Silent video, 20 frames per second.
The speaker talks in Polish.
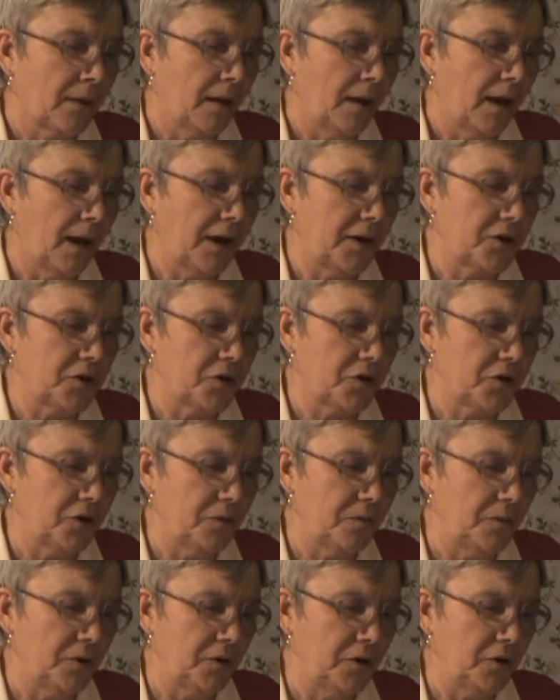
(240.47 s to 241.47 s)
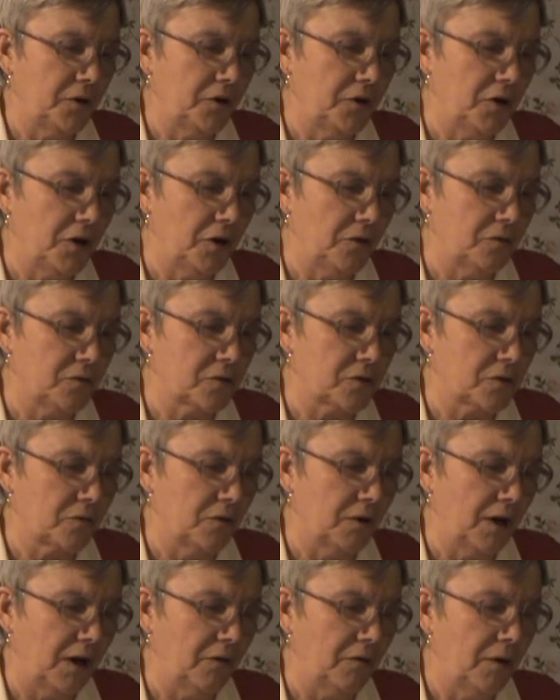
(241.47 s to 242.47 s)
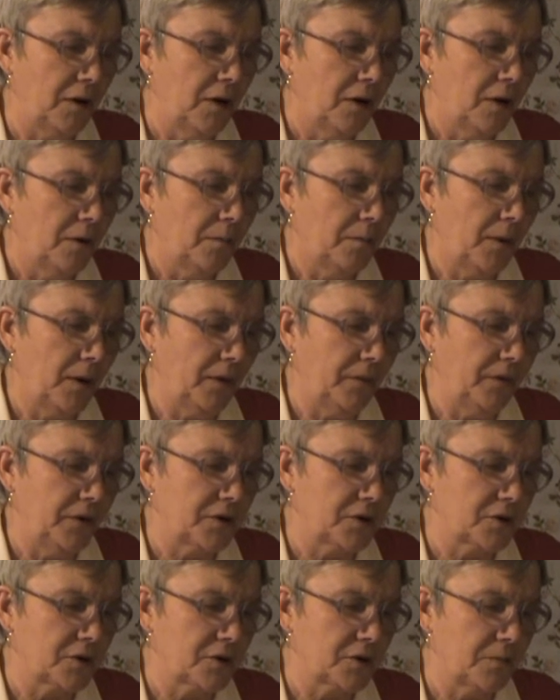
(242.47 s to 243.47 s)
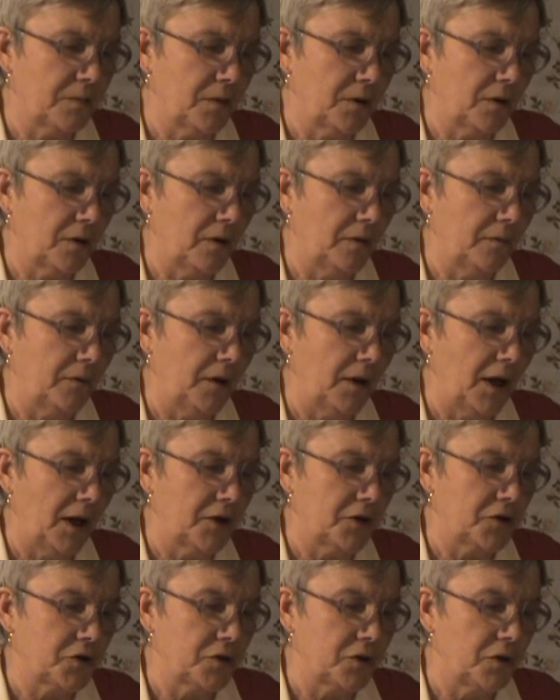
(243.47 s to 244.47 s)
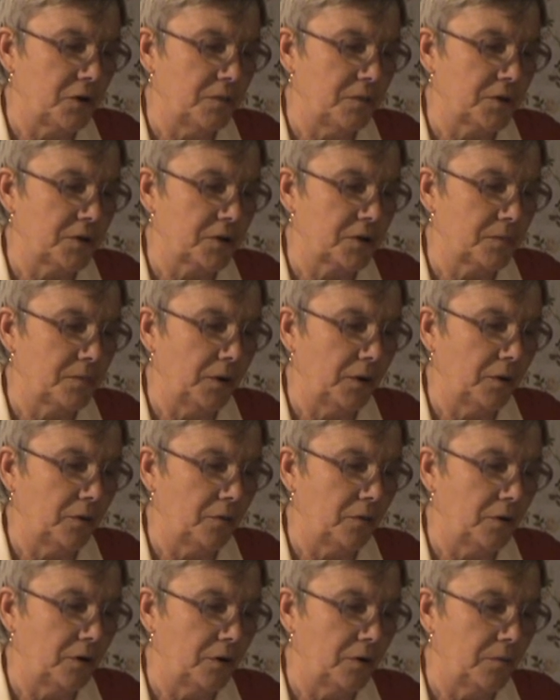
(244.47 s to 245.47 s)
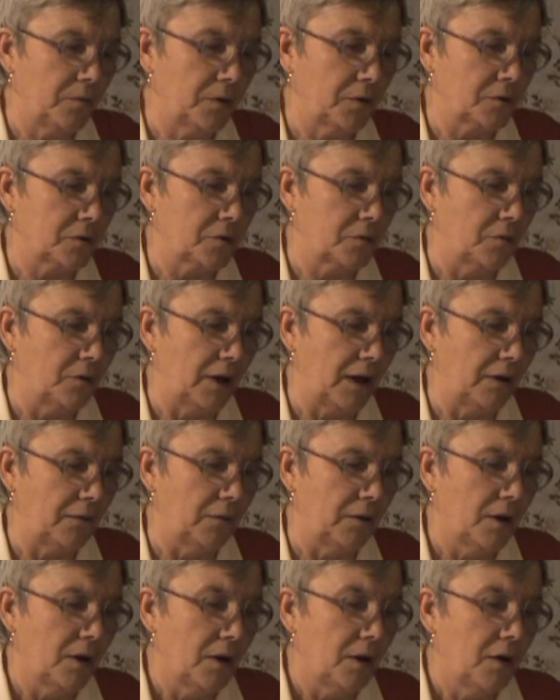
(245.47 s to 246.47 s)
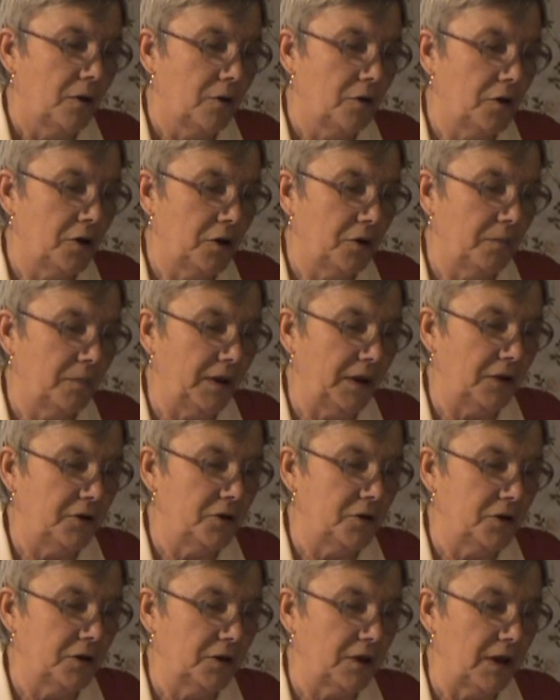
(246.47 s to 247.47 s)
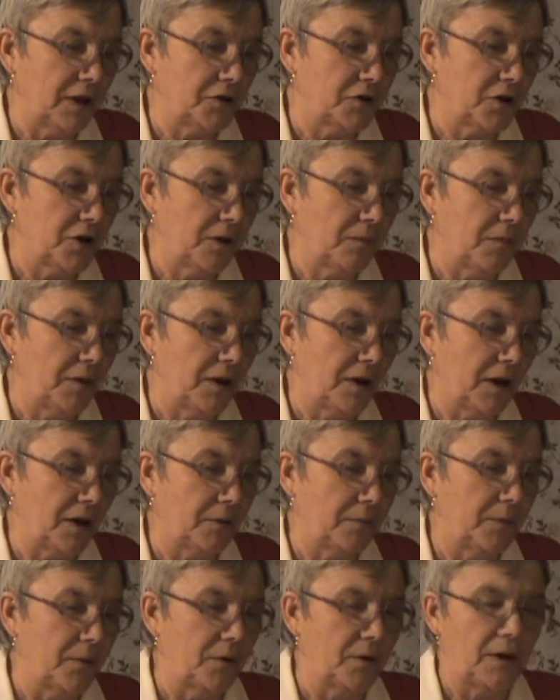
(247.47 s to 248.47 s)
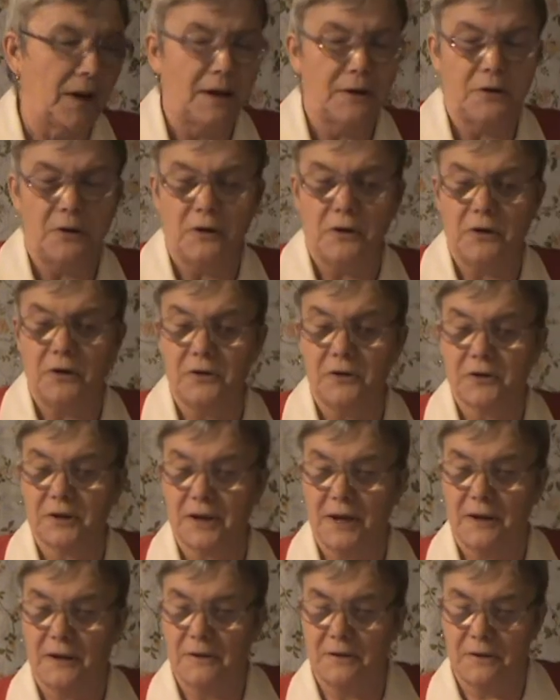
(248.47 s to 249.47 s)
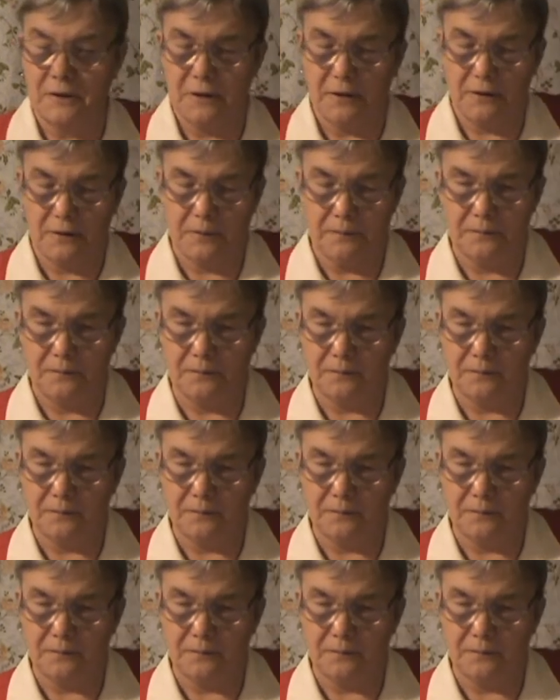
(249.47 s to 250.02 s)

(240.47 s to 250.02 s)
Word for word: A jeśli by ich nie usłuchał, powiedz zborowi, a jeśli by zboru nie posłuchał, niech będzie dla ciebie jak poganin i celnik